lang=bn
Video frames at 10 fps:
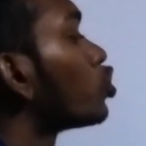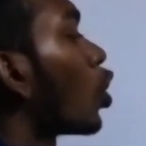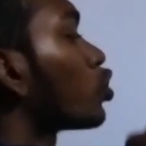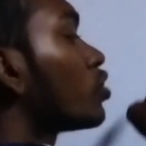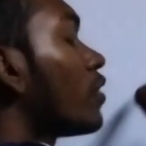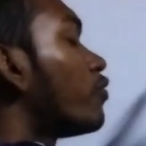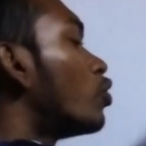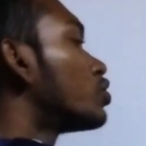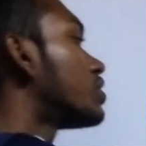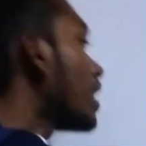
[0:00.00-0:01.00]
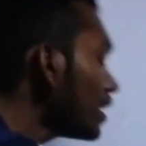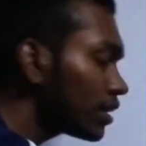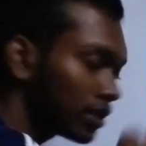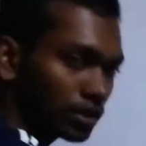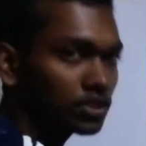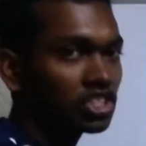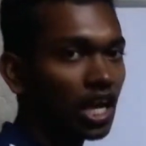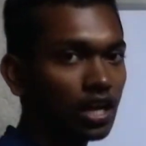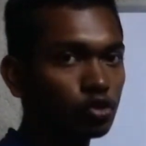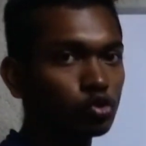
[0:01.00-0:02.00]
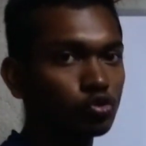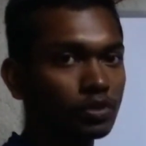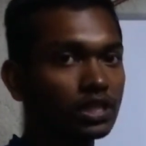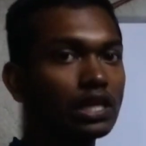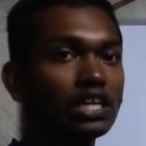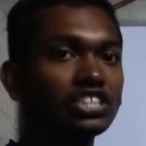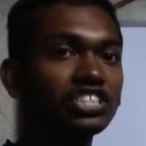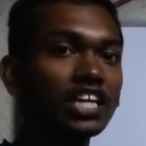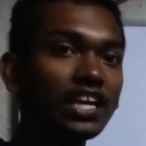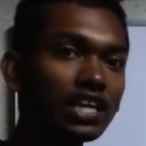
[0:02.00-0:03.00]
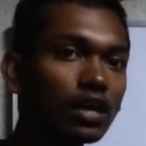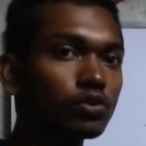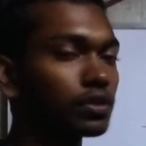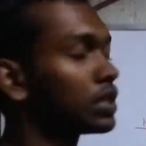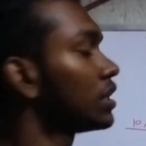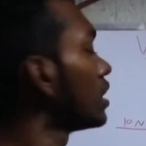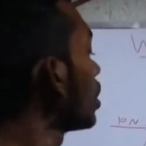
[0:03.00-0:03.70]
ততটা ফোর্সেই চাকা ঘুরবে সেই কারণে